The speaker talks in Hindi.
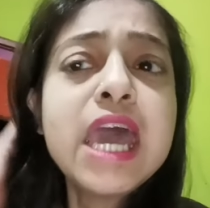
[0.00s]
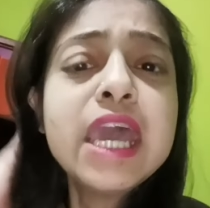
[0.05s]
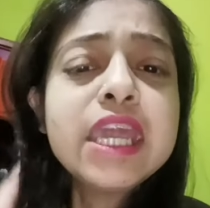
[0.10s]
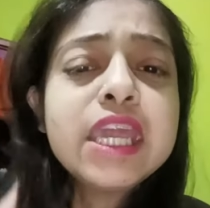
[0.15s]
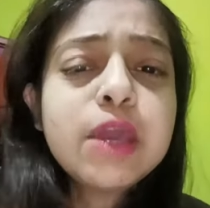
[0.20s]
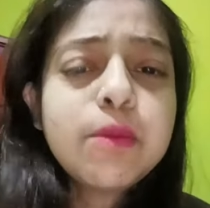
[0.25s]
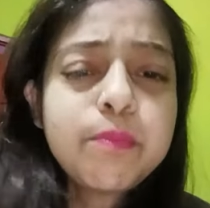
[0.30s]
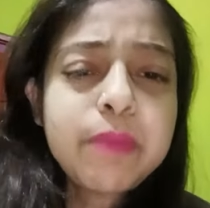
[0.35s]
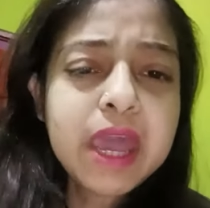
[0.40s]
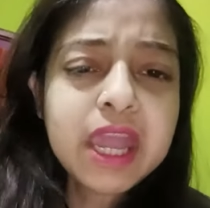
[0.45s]
ये
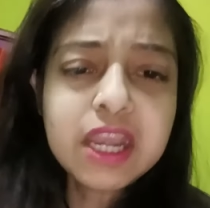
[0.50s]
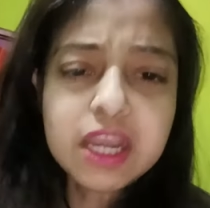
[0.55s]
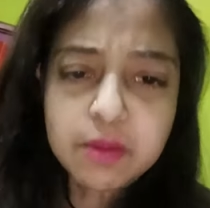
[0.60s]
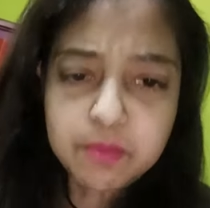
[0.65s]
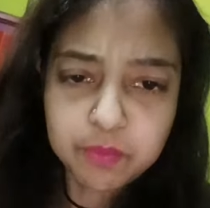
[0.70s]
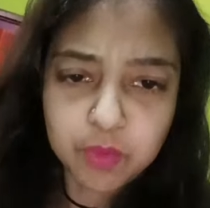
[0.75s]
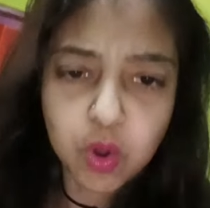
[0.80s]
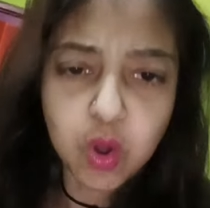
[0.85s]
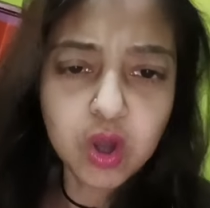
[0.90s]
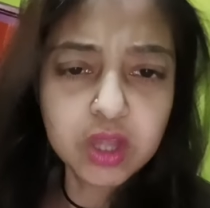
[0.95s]
बहने
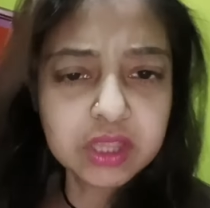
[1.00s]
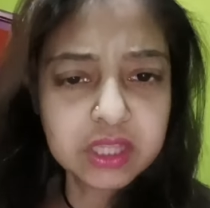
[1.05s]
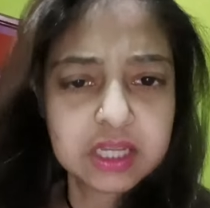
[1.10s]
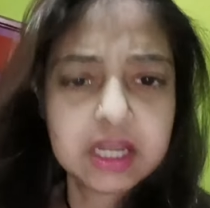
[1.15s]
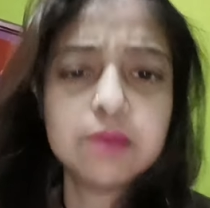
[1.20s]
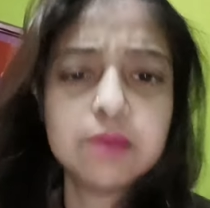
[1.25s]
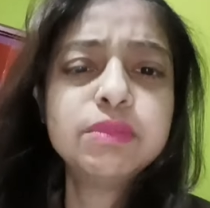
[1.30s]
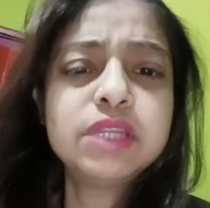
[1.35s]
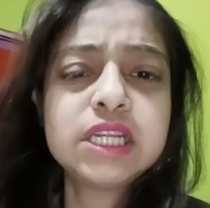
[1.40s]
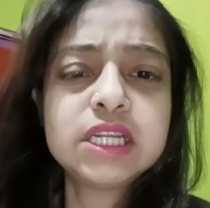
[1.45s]
बहुत
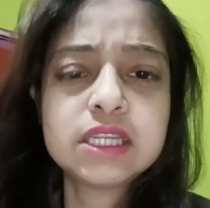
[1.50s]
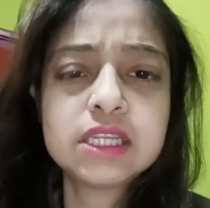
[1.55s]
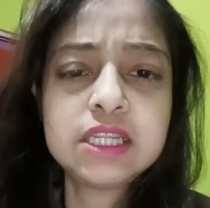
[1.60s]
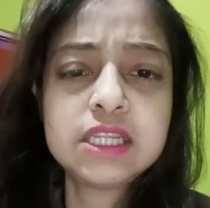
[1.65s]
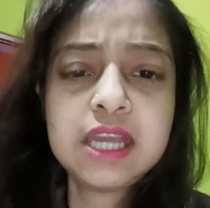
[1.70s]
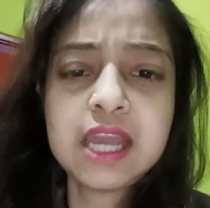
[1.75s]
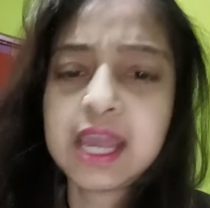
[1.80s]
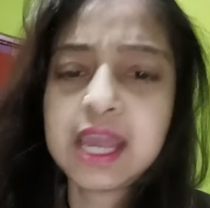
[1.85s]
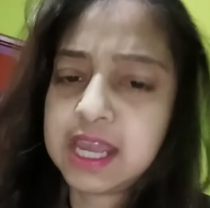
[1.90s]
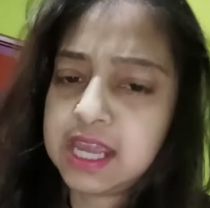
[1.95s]
कम दिखती
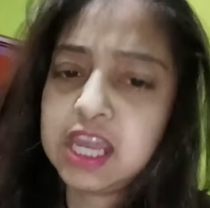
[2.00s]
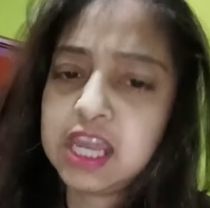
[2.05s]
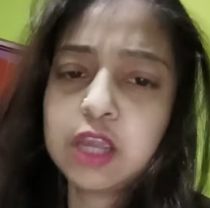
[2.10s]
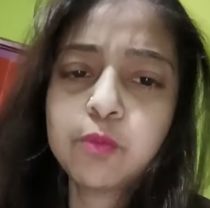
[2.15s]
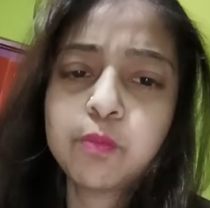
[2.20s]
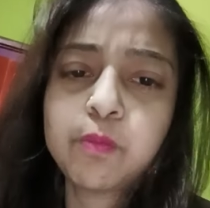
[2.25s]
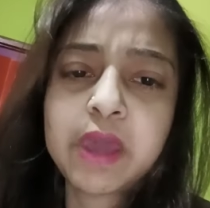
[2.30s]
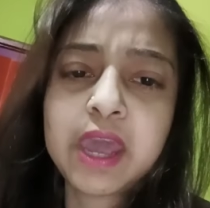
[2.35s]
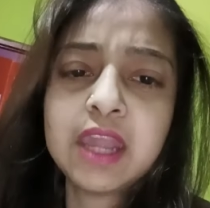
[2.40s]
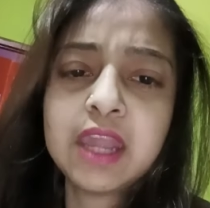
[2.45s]
है एक
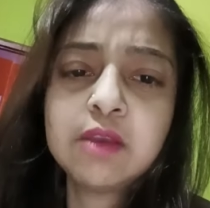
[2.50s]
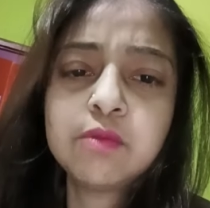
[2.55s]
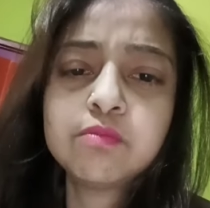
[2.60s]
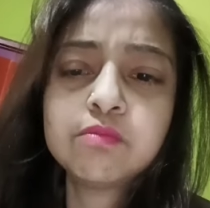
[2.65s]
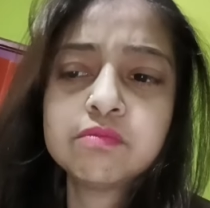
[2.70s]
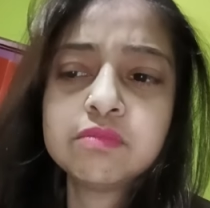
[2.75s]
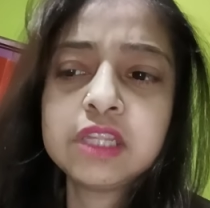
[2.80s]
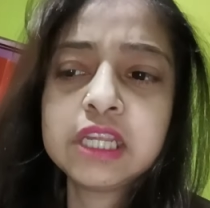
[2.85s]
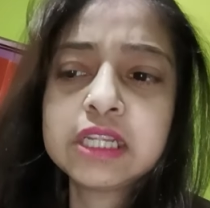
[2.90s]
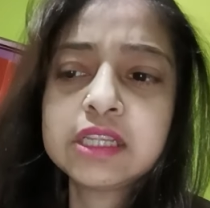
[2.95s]
बहन
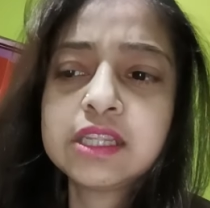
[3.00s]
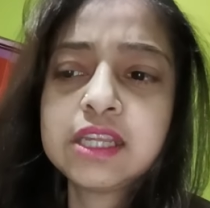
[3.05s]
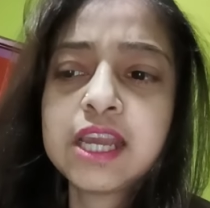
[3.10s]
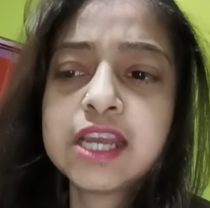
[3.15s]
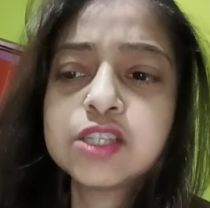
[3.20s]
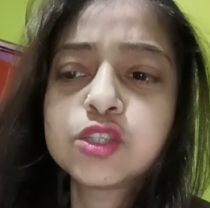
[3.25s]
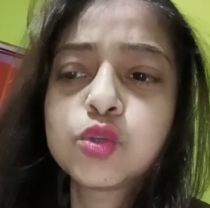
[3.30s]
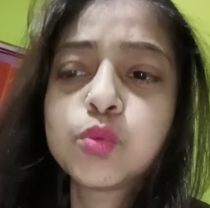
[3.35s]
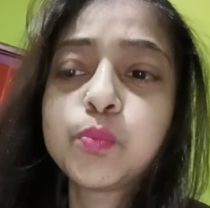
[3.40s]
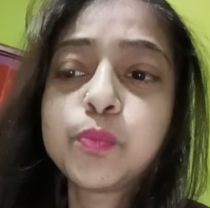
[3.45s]
दिखती है
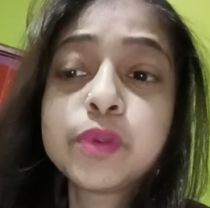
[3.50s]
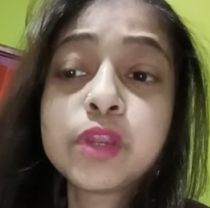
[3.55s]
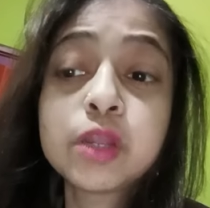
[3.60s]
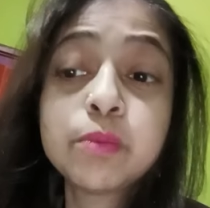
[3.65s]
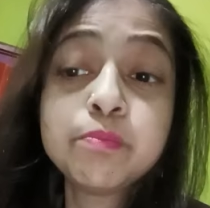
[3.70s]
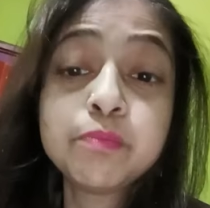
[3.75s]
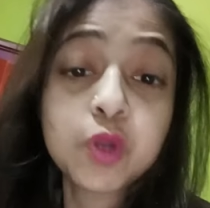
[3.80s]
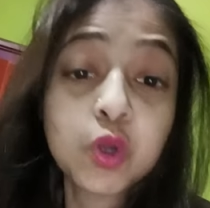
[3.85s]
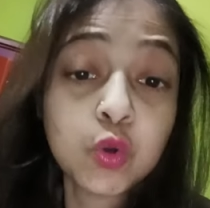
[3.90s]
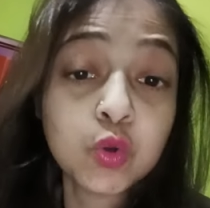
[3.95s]

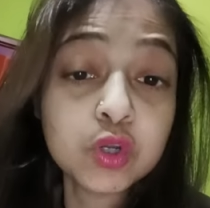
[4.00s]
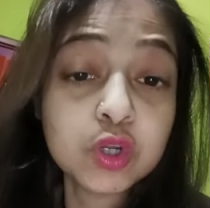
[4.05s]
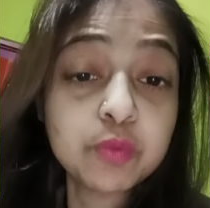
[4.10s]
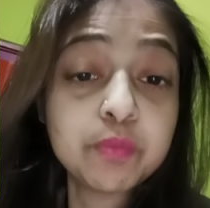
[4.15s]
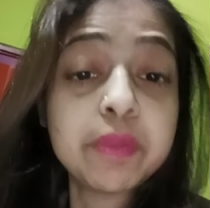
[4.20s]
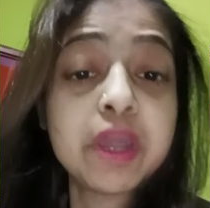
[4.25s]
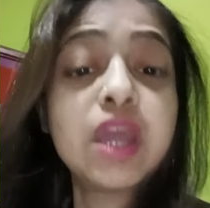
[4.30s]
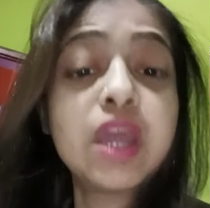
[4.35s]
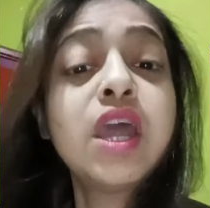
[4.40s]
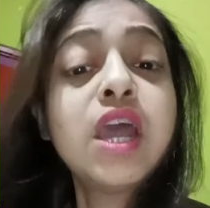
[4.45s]
सुप्रीम कोर्ट
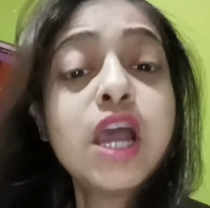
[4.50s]
में